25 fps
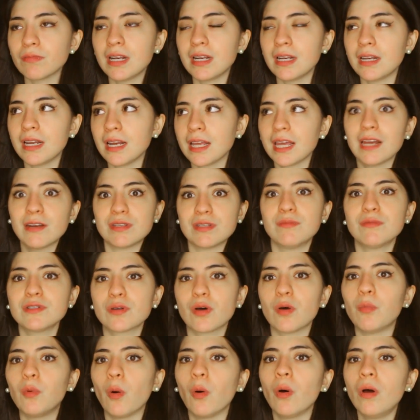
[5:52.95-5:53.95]
en el que nos dimos
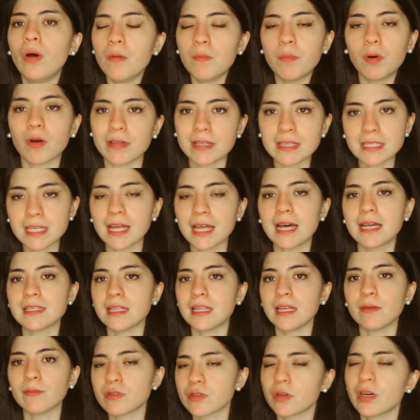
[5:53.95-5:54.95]
como por vencidas y
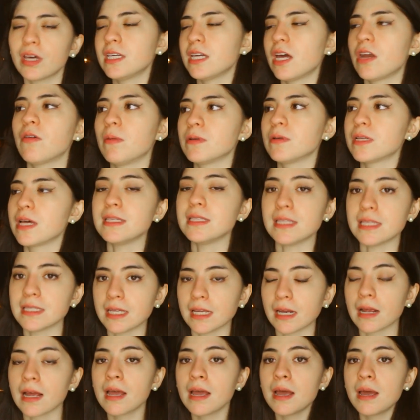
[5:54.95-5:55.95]
dijimos, ok, ya no vamos a
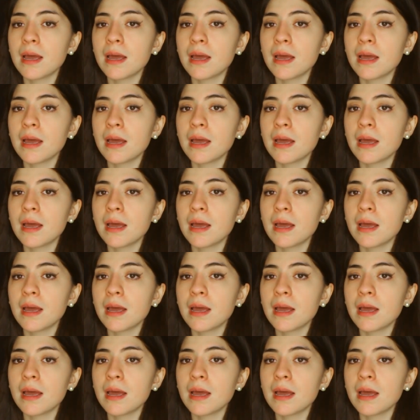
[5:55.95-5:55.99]
insistir.